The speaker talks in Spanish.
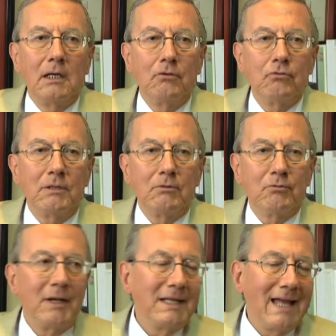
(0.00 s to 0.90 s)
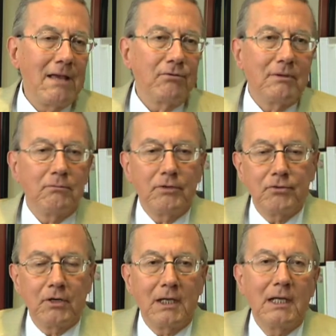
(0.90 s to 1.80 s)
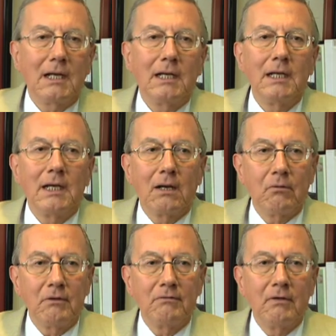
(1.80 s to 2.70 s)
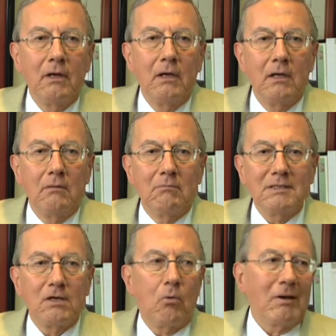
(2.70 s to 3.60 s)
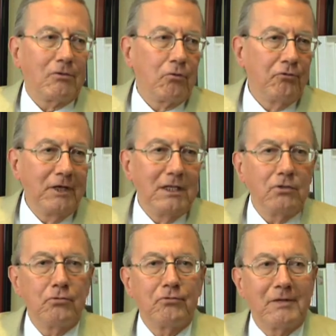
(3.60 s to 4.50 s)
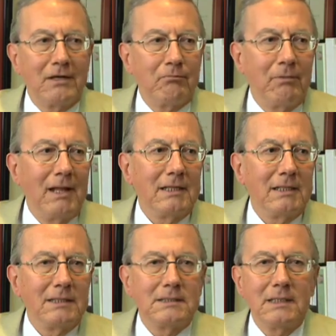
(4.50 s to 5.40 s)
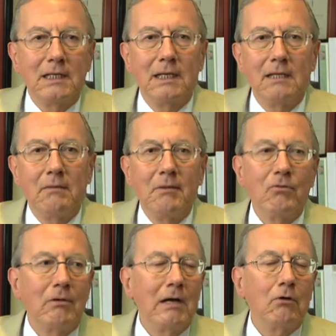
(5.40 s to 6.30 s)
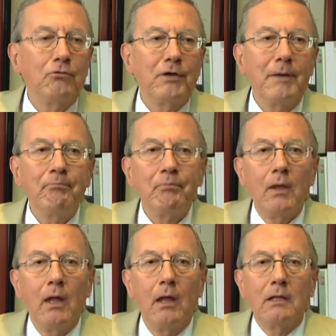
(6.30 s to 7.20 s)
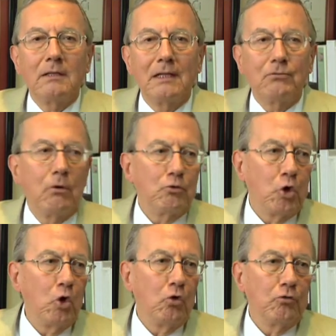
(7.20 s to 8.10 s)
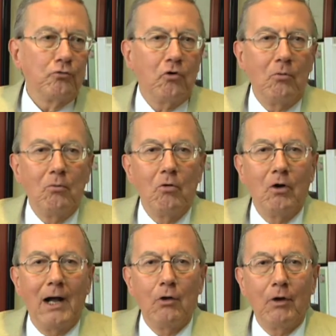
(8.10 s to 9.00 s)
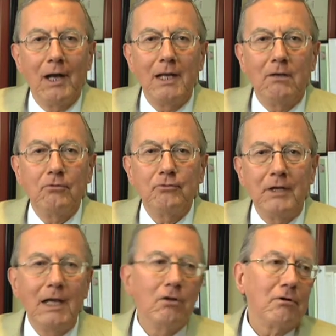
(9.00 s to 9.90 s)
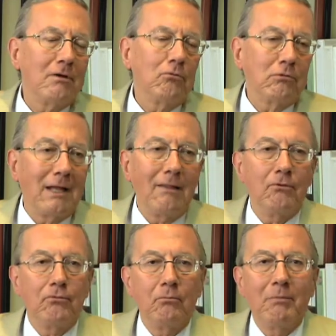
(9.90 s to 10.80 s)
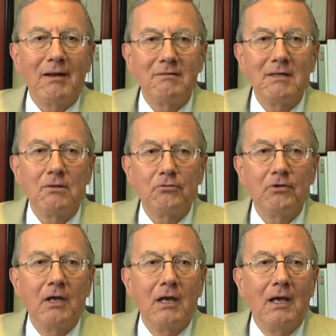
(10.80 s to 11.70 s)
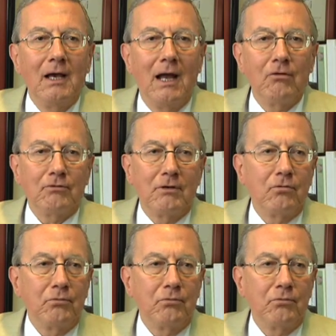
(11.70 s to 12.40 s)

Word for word: en los últimos 20 años hemos hecho aquí en la Clínica Ruiz más de 400 trasplantes eh, de médula ósea, tanto autólogos como halogénicos, y los resultados son parecidos a los que se